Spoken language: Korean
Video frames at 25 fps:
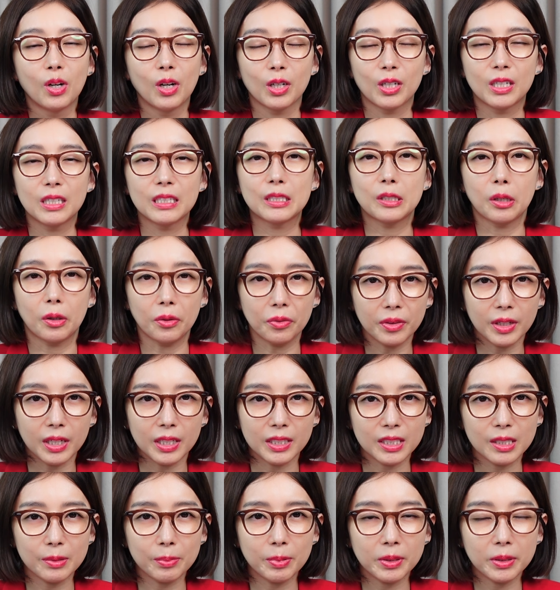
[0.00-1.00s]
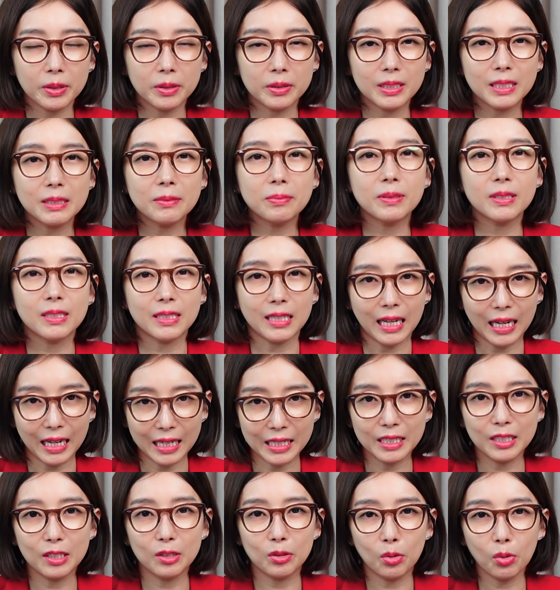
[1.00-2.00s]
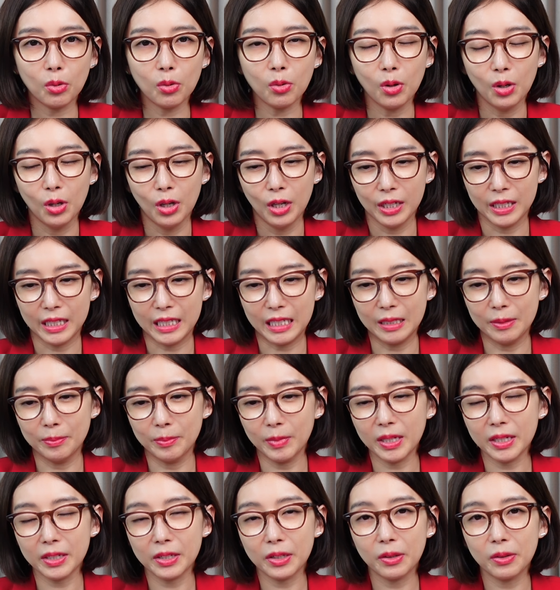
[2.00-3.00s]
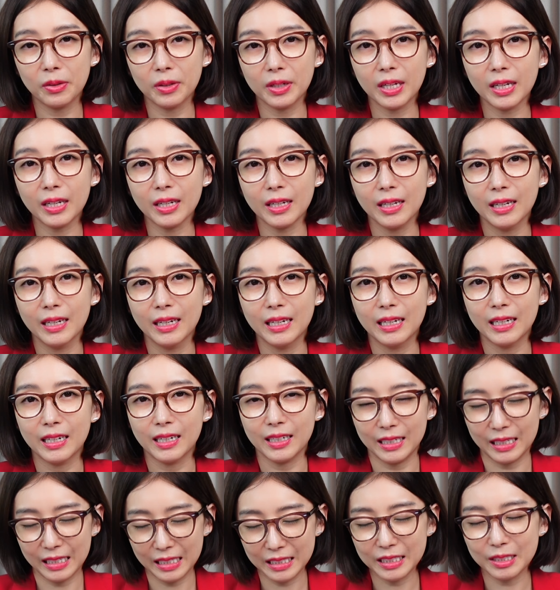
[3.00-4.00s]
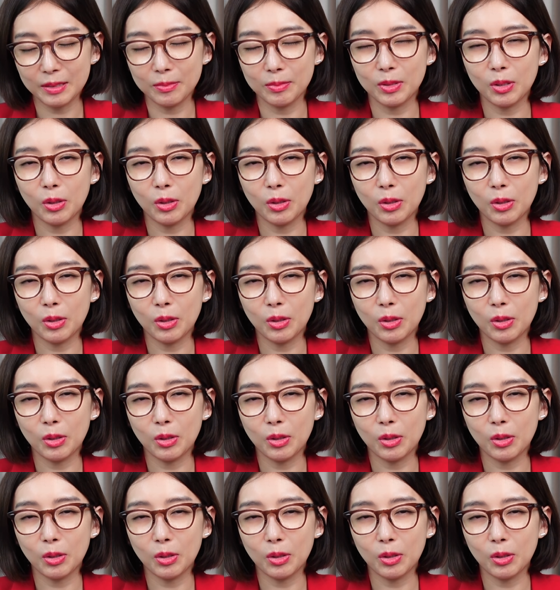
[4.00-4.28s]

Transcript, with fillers: 그 전날 11월 14일도 김혜경의 1심